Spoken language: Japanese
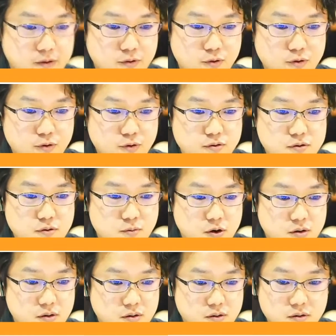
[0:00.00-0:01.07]
こういうことも
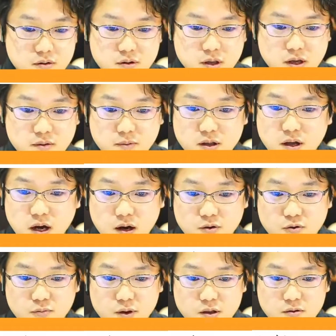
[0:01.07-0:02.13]
できます。あ、
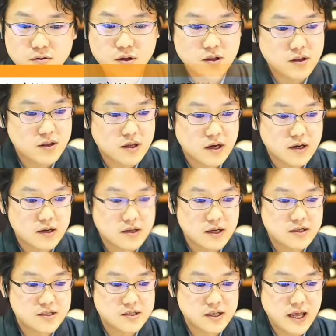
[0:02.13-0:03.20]
コメント
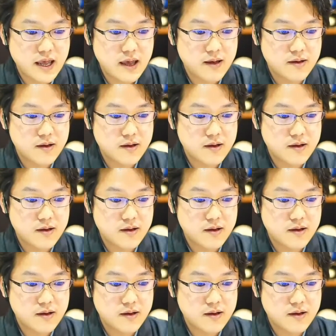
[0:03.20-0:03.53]
消して、